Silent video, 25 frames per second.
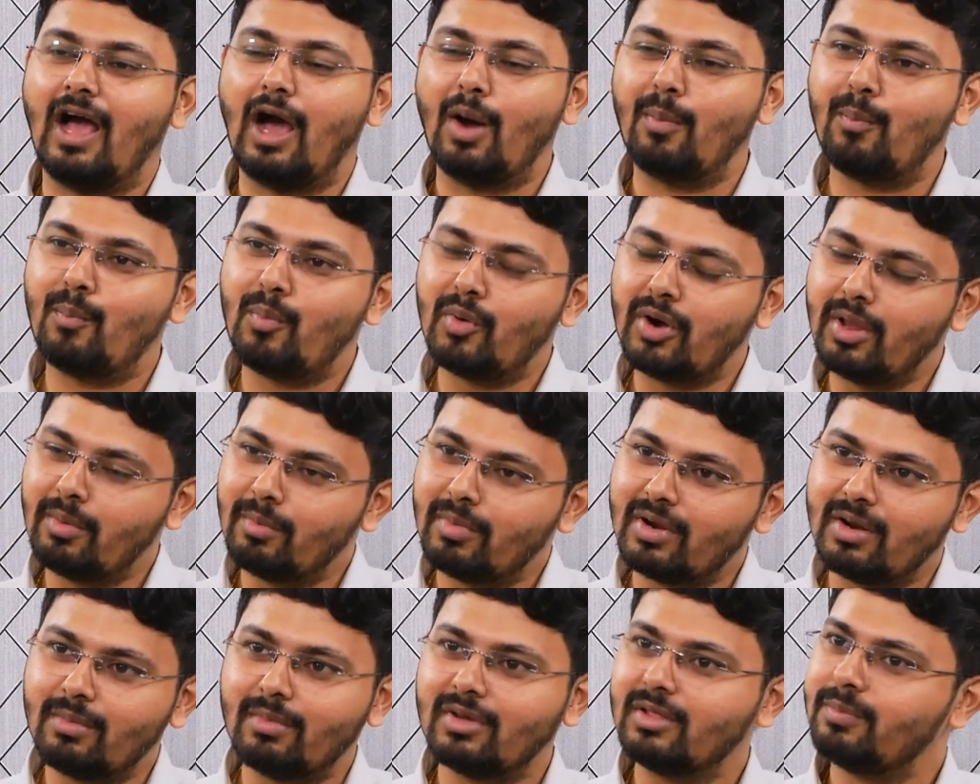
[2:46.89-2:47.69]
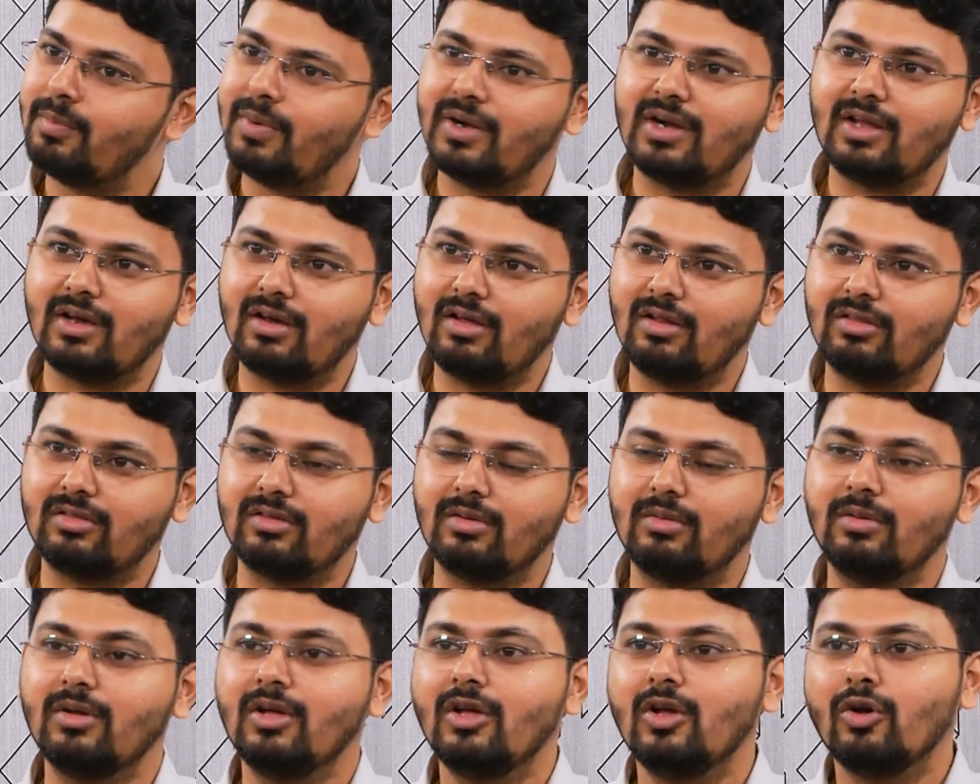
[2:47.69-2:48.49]
అప్పుడే మనం అది
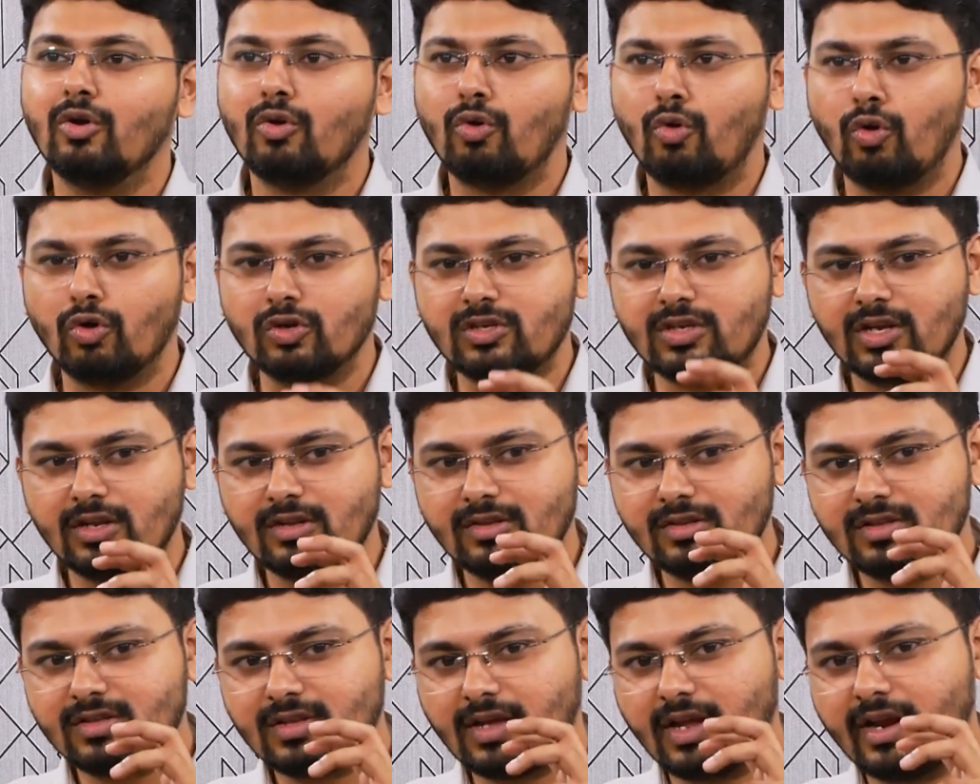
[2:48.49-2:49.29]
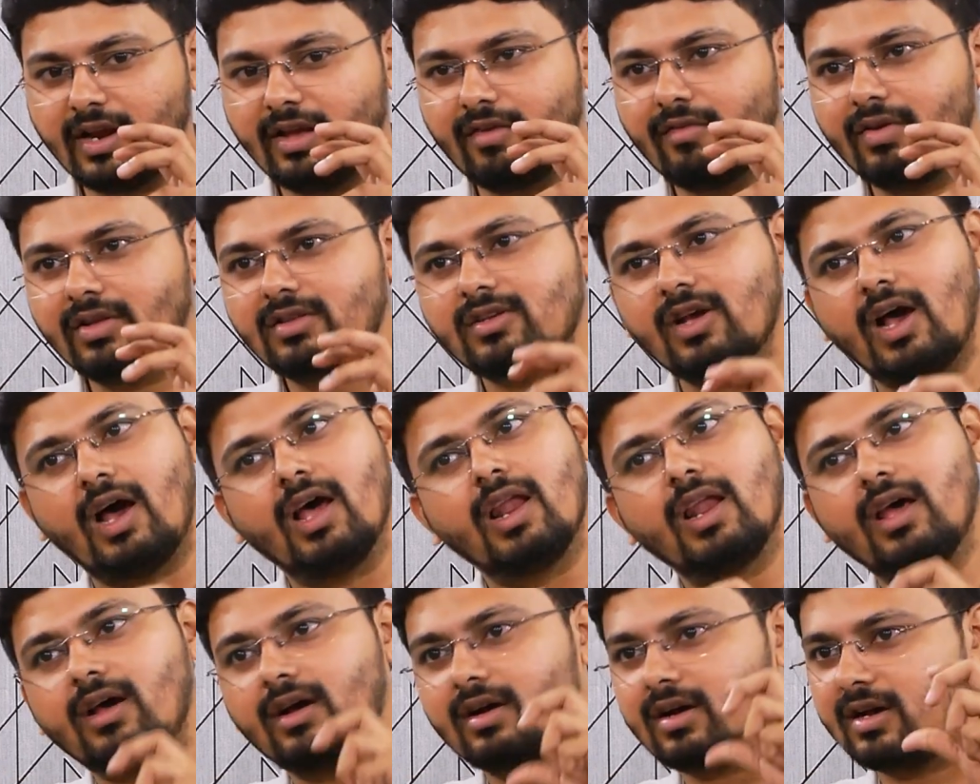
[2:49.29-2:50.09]
పెట్టగలుగుతాం క్వశ్చన్స్ అనేవి
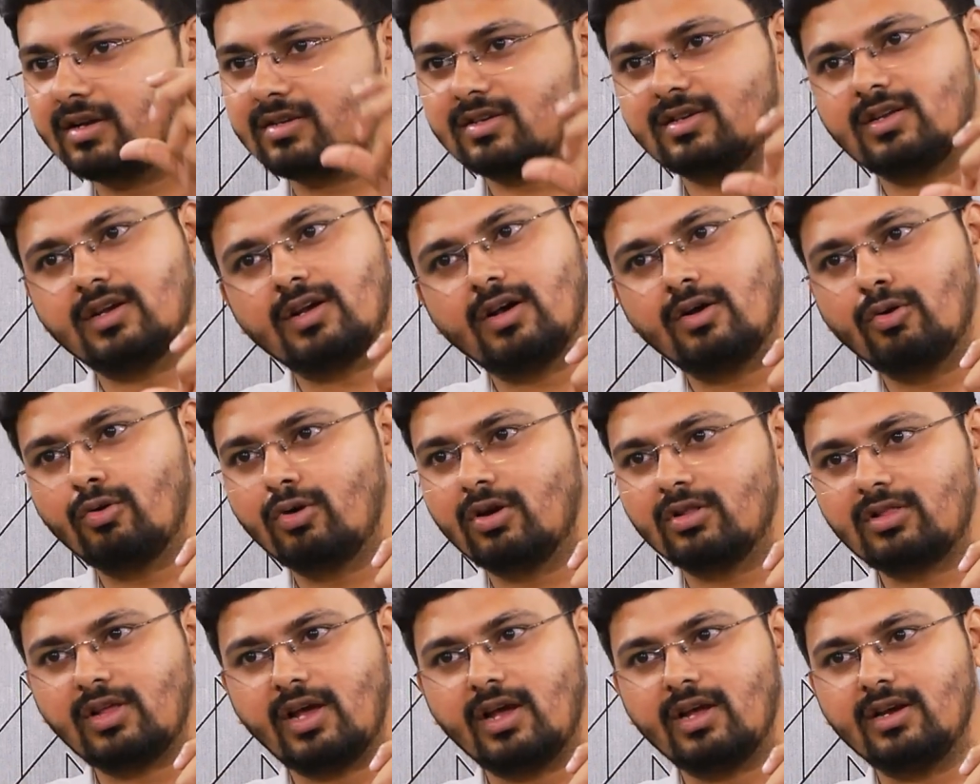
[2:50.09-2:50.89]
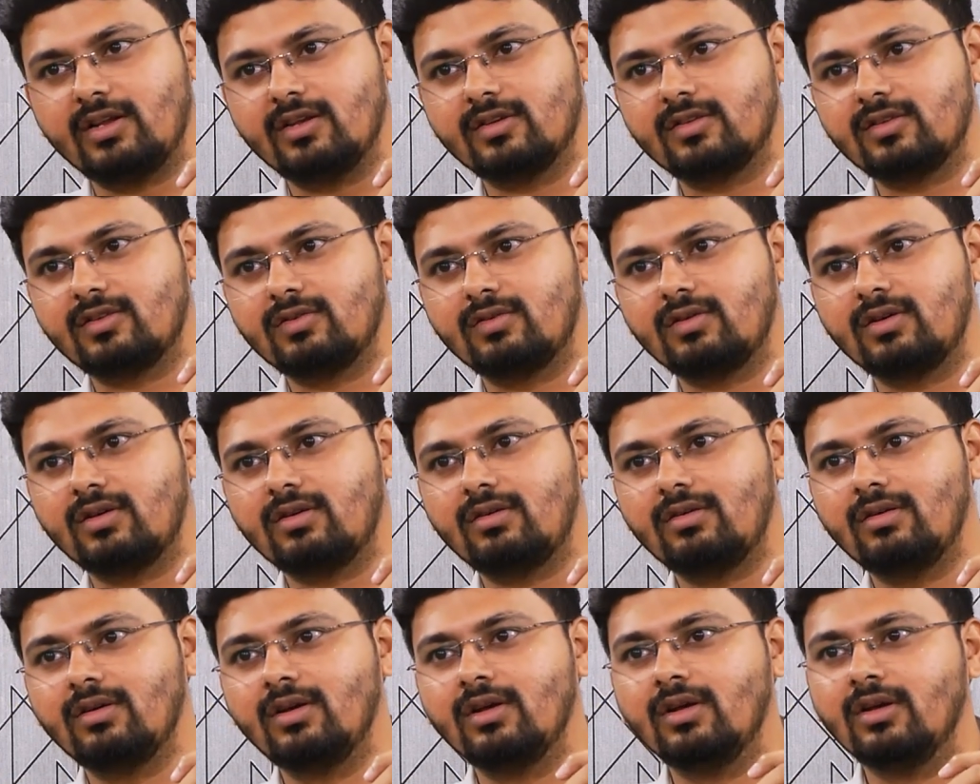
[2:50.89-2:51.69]
చాలా కష్టంగా కూడా తయారు
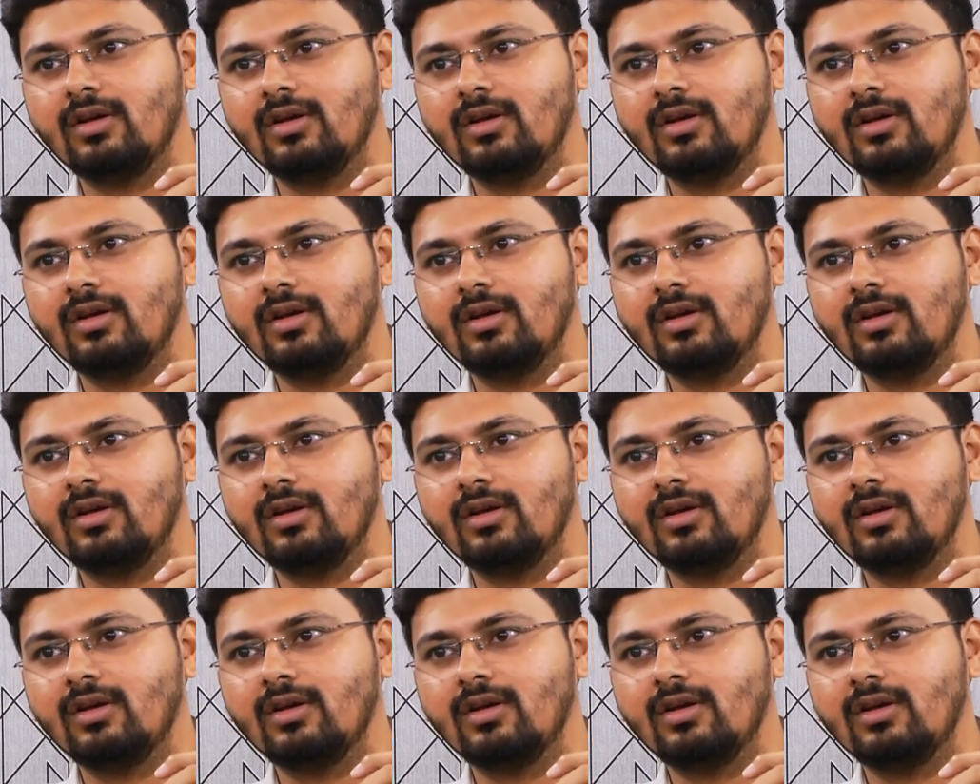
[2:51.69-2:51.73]
చేస్తున్నారు